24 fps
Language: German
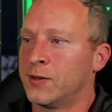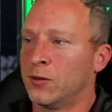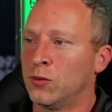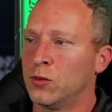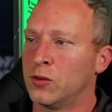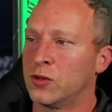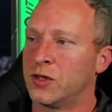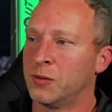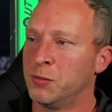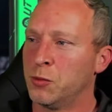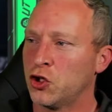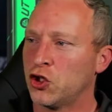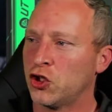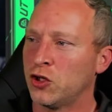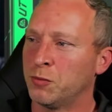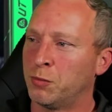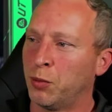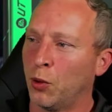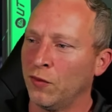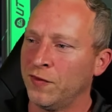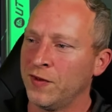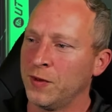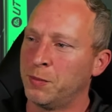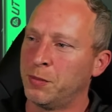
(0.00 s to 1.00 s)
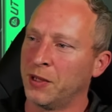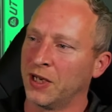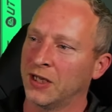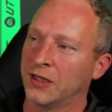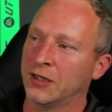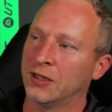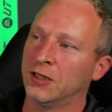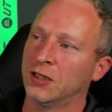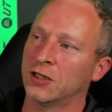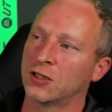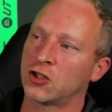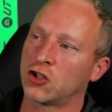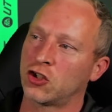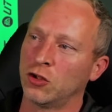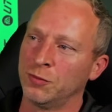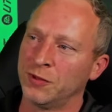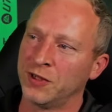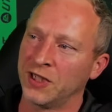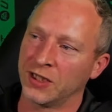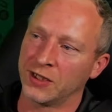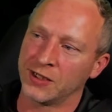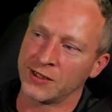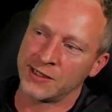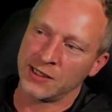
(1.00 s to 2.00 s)
So, gemischte Profi-Pack. Stimmt
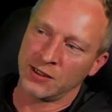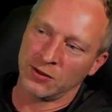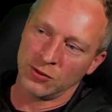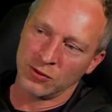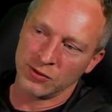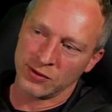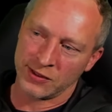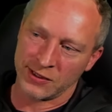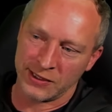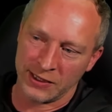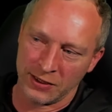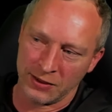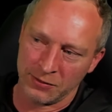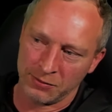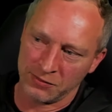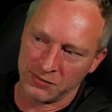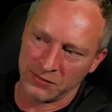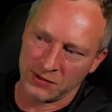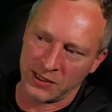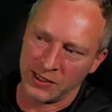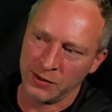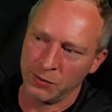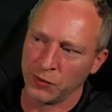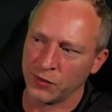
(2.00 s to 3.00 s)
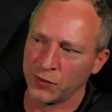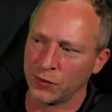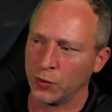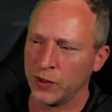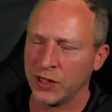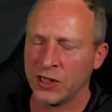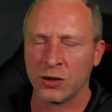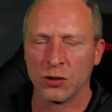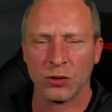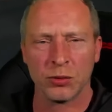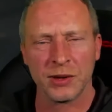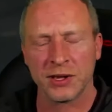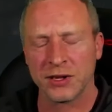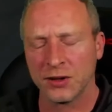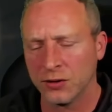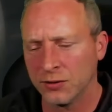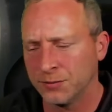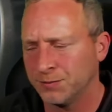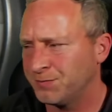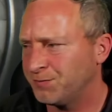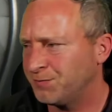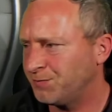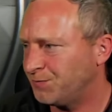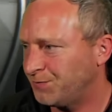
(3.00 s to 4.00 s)
ja, das ist ja aus dem Team of the Week, glaube ich,
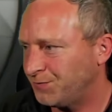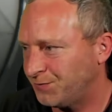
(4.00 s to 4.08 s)
ne?